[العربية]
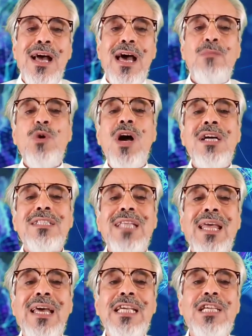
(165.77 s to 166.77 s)
الموحد
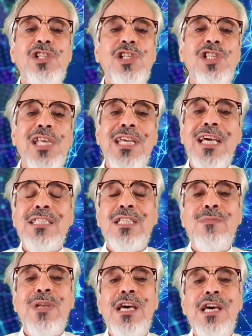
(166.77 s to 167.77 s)
الخليجي
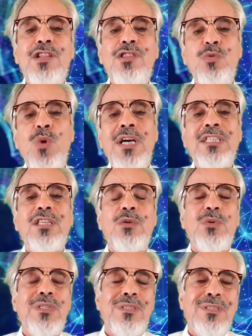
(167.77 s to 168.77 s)
سيأتي من إرث
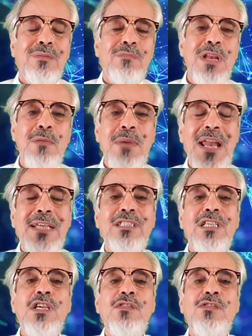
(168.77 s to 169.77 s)
وحدوي من
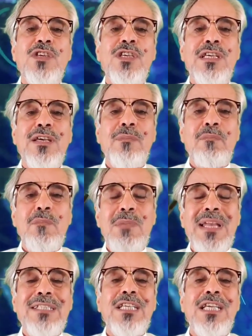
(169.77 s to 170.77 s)
بلده في من
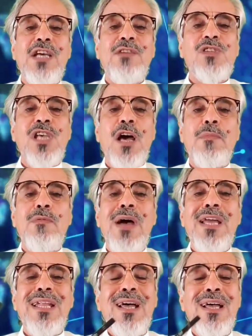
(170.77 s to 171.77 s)
بلده نفسها
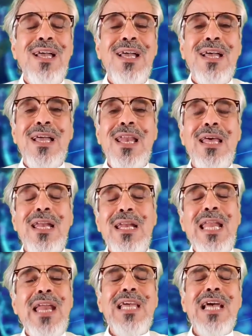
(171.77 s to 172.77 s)
بمعنى
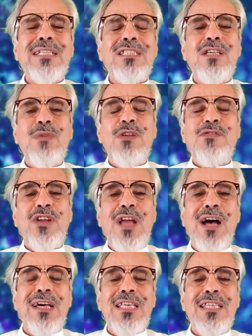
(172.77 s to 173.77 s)
لن ياتي من
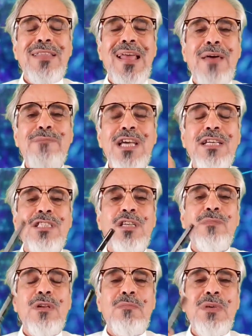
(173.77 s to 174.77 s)
فراغ اذا لم ياتي
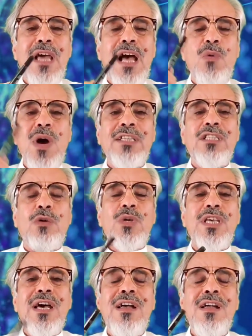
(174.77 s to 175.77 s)
من بيئه
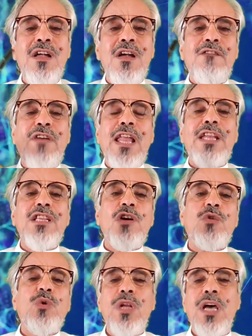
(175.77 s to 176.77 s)
وحدويه فلن
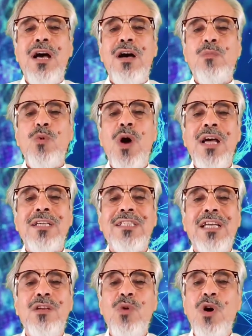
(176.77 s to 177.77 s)
يكون
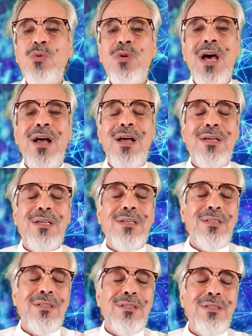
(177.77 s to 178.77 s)
موحدا وهنا
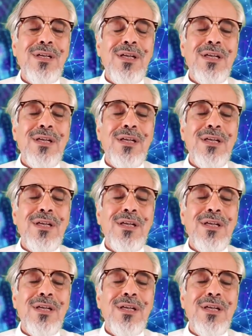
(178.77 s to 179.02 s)
آه،